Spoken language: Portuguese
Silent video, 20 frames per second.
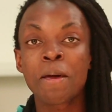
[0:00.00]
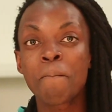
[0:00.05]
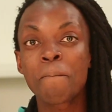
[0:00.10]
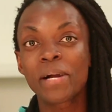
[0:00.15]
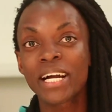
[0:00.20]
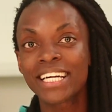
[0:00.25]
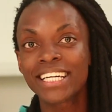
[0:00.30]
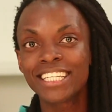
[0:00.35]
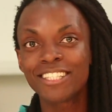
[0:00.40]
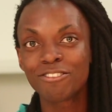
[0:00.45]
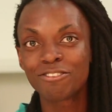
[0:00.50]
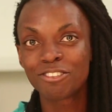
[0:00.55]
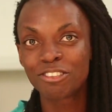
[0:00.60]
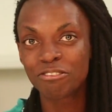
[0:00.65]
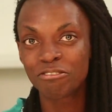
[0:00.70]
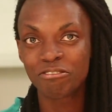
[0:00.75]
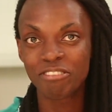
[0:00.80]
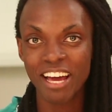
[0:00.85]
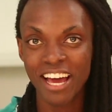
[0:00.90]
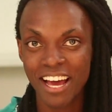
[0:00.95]
Para quem não
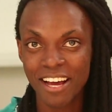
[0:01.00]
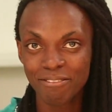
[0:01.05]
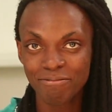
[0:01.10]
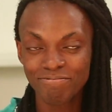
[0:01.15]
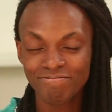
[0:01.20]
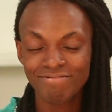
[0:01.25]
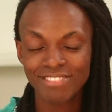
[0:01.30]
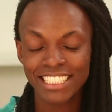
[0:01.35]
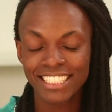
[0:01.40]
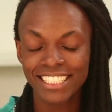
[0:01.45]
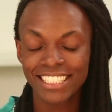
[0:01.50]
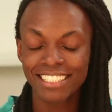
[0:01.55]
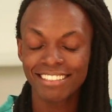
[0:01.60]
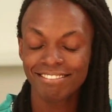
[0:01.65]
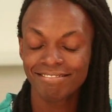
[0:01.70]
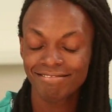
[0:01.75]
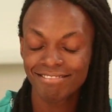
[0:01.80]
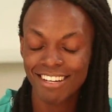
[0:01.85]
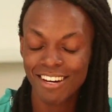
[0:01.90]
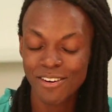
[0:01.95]
tiver,
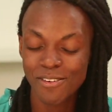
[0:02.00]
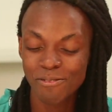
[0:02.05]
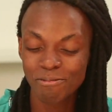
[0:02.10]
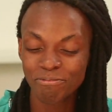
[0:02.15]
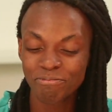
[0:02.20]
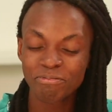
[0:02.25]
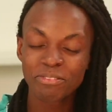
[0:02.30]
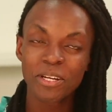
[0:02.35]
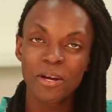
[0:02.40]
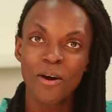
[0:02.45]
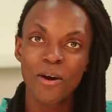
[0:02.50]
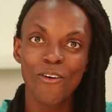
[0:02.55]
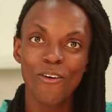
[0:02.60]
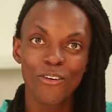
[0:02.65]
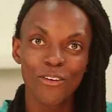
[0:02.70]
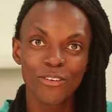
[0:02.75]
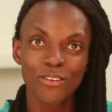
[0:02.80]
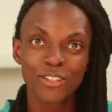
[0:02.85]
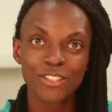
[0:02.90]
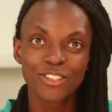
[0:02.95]
então
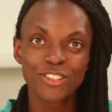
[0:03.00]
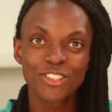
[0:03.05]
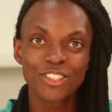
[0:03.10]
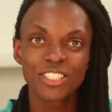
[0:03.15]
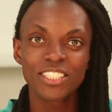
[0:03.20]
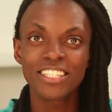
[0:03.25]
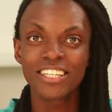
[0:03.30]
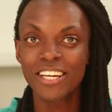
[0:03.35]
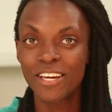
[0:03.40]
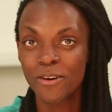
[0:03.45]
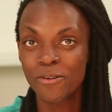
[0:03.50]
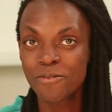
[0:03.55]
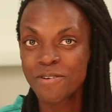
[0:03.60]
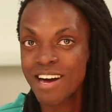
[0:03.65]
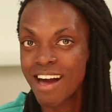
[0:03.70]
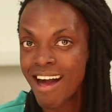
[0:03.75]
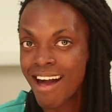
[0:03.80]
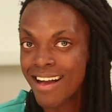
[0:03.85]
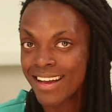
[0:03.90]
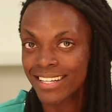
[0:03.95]
Hoje eu,
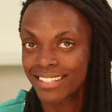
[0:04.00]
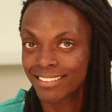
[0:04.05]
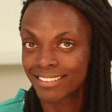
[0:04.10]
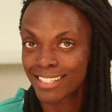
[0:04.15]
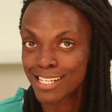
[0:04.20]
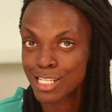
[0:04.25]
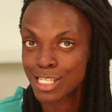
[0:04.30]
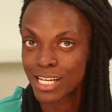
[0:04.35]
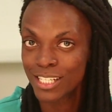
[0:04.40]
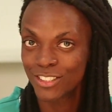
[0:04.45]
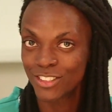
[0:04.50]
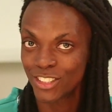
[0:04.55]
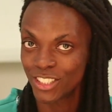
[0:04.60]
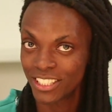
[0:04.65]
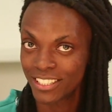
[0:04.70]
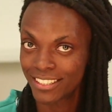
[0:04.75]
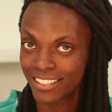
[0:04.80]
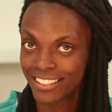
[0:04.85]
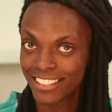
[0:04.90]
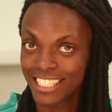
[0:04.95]
Arita
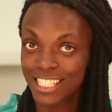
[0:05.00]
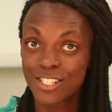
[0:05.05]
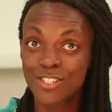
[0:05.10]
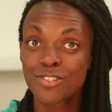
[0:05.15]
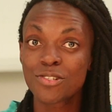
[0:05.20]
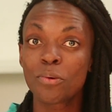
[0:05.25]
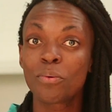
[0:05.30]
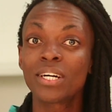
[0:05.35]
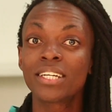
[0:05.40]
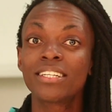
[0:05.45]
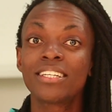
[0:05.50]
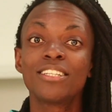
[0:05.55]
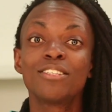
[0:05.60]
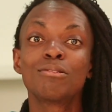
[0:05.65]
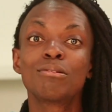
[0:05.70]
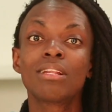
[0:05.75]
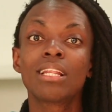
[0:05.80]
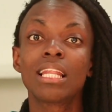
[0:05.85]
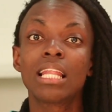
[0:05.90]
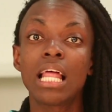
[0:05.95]
Sadik, estou aqui
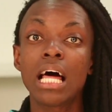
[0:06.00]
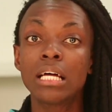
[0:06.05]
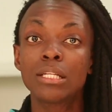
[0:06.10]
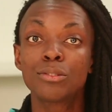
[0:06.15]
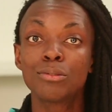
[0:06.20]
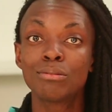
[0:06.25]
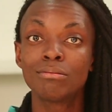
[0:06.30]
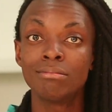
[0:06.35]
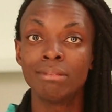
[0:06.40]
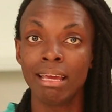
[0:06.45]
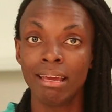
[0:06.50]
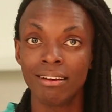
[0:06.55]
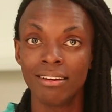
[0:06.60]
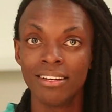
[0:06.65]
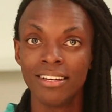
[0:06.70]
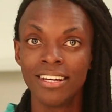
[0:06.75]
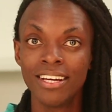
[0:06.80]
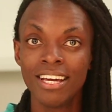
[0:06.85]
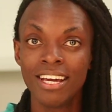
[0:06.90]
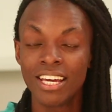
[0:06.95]
no lado D
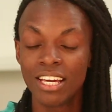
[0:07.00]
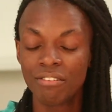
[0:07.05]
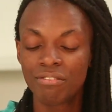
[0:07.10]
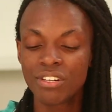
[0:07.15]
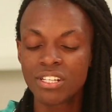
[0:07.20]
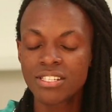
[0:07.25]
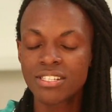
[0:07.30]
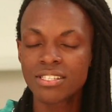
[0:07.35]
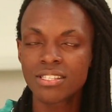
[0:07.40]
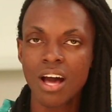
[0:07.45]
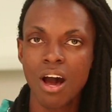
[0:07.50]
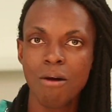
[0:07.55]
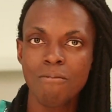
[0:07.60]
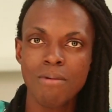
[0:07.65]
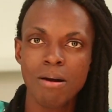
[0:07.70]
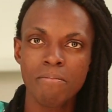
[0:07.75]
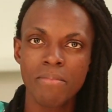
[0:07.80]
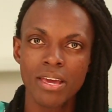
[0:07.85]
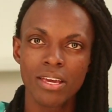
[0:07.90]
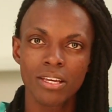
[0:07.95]
e vou ensinar
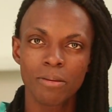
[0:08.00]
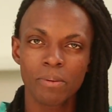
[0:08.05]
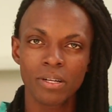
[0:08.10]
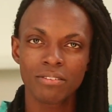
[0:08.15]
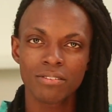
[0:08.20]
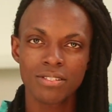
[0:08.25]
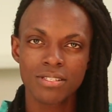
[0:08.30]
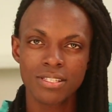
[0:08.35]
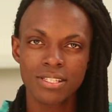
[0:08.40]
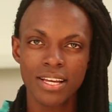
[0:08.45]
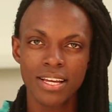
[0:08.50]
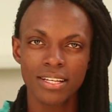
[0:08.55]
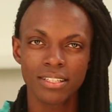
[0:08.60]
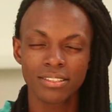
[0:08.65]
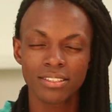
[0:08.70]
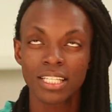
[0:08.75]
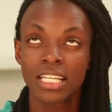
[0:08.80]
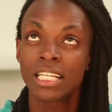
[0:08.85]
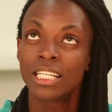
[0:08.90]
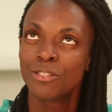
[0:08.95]
uma make para
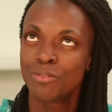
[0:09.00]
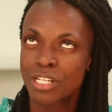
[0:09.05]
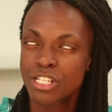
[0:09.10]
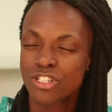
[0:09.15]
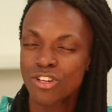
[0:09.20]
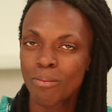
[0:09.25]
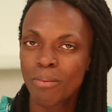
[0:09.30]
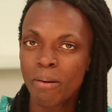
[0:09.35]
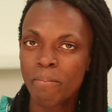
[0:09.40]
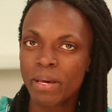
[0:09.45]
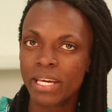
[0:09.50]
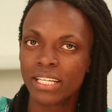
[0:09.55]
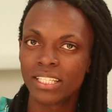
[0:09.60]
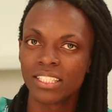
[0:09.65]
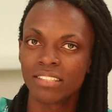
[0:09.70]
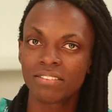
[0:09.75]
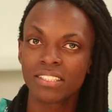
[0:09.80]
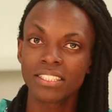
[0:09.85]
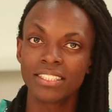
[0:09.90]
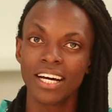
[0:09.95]
vocês. Não é só uma make,
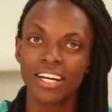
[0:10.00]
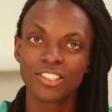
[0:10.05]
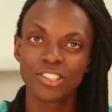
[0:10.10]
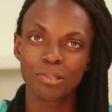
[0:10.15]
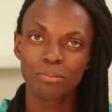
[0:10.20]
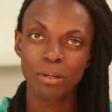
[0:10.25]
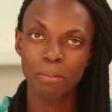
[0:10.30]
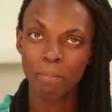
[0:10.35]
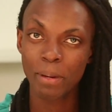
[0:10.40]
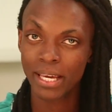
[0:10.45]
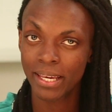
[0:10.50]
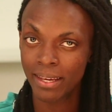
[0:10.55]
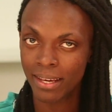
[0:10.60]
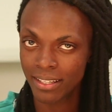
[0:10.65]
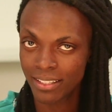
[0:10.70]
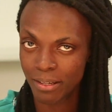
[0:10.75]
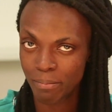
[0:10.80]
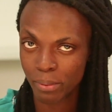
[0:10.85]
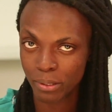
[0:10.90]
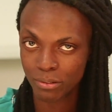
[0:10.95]
na verdade, é uma
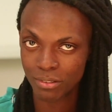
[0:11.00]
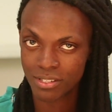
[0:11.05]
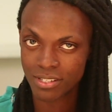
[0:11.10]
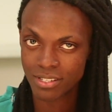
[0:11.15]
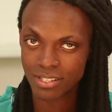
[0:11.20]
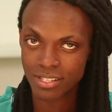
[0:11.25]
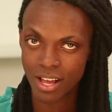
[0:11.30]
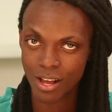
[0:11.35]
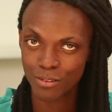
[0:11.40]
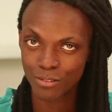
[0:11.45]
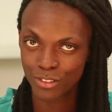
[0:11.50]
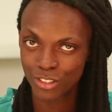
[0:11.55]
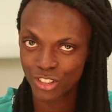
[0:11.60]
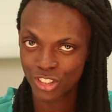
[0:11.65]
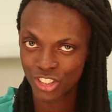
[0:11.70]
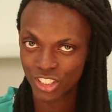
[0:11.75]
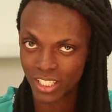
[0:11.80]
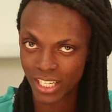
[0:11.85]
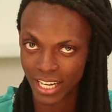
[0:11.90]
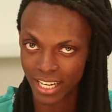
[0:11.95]
pequena produção
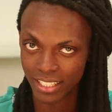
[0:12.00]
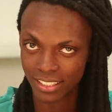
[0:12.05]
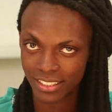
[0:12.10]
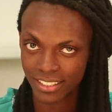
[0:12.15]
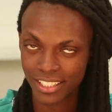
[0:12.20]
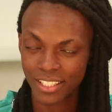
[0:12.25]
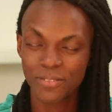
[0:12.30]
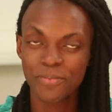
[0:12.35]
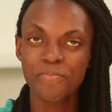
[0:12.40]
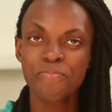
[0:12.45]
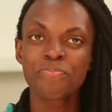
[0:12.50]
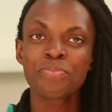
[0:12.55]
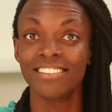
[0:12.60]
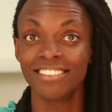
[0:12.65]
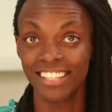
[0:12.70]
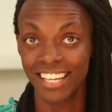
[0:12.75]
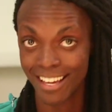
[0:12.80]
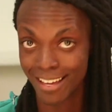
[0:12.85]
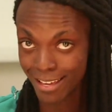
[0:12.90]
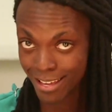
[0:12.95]
discreta.
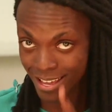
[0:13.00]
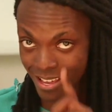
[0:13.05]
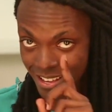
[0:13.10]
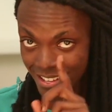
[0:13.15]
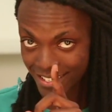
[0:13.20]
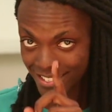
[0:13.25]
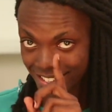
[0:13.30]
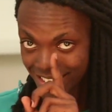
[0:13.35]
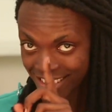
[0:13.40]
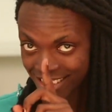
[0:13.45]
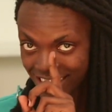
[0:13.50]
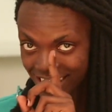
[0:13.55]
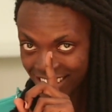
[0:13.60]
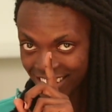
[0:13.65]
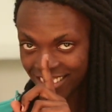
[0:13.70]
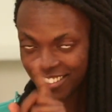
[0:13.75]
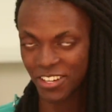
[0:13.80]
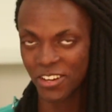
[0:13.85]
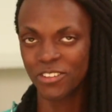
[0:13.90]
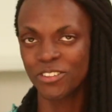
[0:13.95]
Neguinha
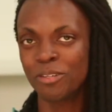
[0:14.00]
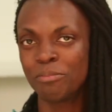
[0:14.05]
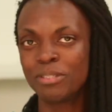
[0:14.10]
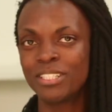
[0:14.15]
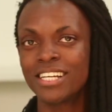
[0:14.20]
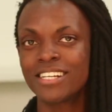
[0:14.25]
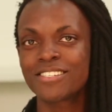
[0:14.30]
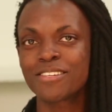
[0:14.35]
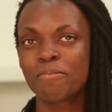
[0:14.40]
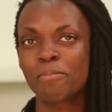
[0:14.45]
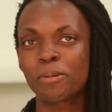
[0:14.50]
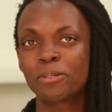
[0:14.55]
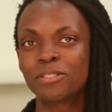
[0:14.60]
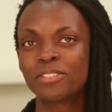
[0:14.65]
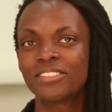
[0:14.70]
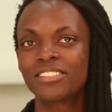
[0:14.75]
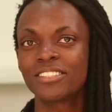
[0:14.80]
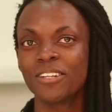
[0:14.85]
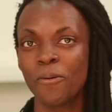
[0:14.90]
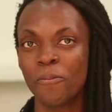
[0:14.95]
Sim é o nome dessa
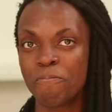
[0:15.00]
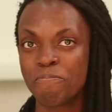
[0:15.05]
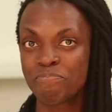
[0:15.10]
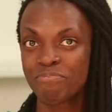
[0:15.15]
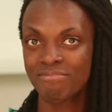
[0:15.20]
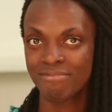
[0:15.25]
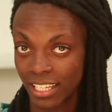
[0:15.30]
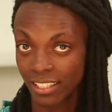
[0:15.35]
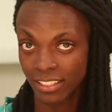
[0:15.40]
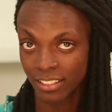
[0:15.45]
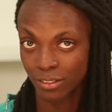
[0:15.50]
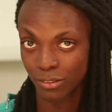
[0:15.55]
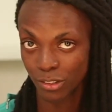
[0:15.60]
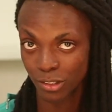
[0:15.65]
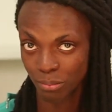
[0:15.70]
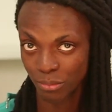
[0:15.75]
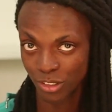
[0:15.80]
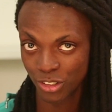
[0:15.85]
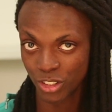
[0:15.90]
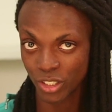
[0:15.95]
produção. Ela tem
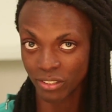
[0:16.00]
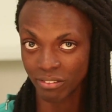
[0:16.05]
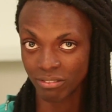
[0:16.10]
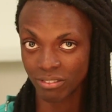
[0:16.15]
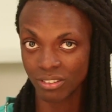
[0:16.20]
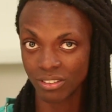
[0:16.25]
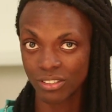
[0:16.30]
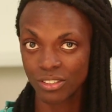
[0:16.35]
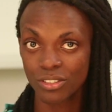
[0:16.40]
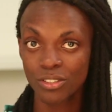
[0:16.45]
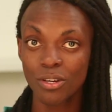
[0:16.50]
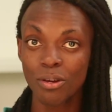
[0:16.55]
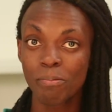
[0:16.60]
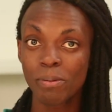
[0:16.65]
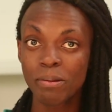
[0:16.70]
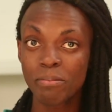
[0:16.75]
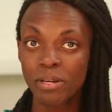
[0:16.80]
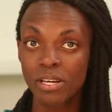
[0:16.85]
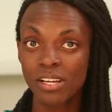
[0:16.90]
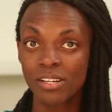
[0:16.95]
dois motivos. O
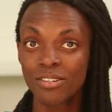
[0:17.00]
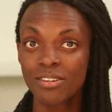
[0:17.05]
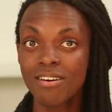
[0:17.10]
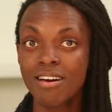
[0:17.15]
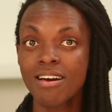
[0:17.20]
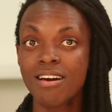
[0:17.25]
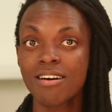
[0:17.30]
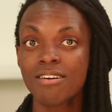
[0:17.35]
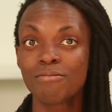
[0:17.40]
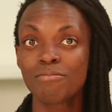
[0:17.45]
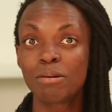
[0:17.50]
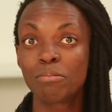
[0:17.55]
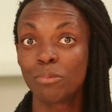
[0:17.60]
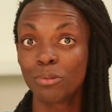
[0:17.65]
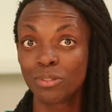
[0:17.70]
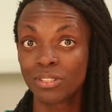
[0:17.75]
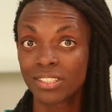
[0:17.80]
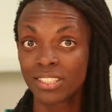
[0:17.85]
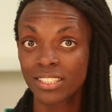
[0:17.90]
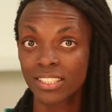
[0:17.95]
primeiro é uma
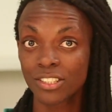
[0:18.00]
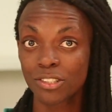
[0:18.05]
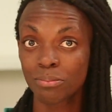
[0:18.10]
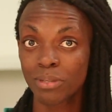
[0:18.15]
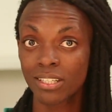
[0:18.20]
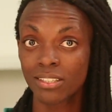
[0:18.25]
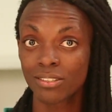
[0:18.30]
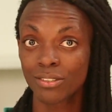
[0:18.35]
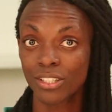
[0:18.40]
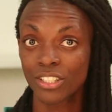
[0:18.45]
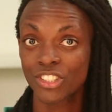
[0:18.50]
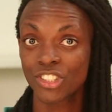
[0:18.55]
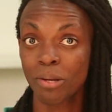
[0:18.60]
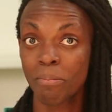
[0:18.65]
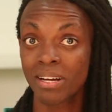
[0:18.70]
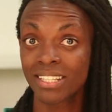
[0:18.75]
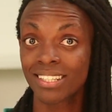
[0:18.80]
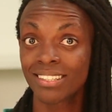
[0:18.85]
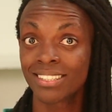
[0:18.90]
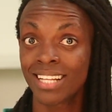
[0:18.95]
música de uma cantora
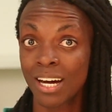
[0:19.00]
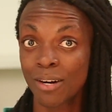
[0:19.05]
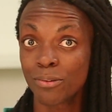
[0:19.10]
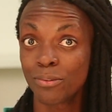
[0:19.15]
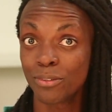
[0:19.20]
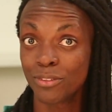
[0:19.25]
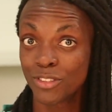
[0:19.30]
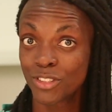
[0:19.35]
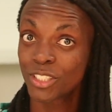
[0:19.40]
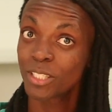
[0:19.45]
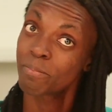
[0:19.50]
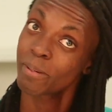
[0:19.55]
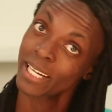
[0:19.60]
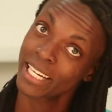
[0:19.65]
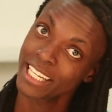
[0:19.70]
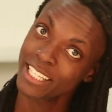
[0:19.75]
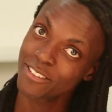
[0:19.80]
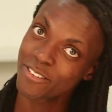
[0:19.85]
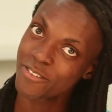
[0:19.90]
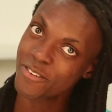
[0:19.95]
chamada Daoud, que para
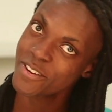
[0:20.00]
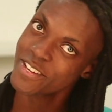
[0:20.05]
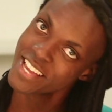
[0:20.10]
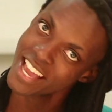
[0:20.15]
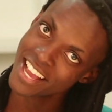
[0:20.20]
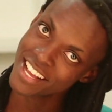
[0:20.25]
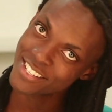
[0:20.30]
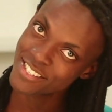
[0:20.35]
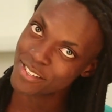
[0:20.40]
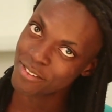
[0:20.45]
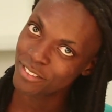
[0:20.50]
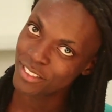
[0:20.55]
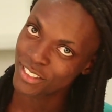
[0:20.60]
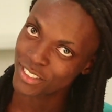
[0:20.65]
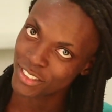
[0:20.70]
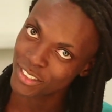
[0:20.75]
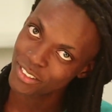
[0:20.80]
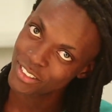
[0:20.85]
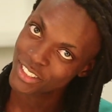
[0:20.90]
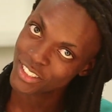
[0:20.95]
quem não conhece, eu
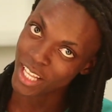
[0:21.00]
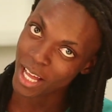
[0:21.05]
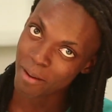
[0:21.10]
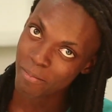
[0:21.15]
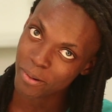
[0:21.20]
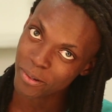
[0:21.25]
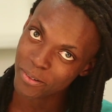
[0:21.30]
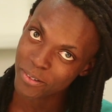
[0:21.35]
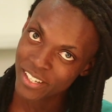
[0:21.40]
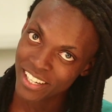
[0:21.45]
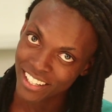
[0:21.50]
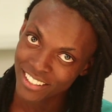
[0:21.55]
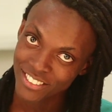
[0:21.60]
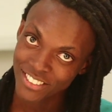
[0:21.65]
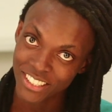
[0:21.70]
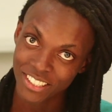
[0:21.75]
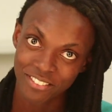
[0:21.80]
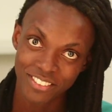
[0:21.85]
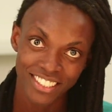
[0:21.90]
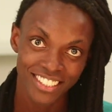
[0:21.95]
indico estar procurando,
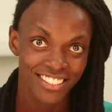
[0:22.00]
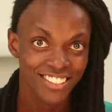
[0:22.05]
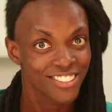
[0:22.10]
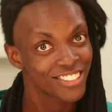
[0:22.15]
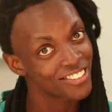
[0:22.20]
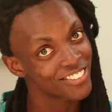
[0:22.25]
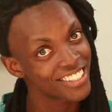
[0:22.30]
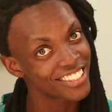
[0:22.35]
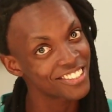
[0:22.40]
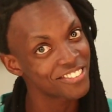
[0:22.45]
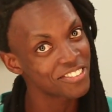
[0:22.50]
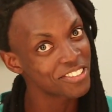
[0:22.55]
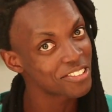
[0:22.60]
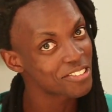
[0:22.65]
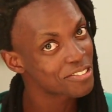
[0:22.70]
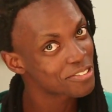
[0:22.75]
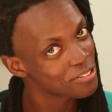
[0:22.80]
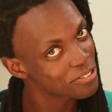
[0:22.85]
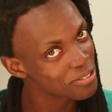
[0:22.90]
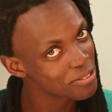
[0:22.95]
já que vocês estão aqui no
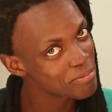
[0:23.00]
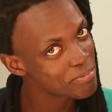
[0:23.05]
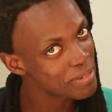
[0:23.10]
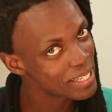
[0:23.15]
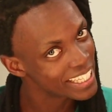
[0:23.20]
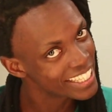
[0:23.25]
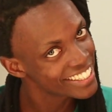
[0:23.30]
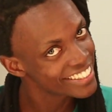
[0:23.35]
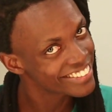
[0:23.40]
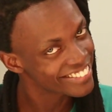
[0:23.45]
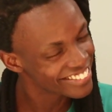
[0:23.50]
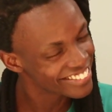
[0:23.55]
YouTube.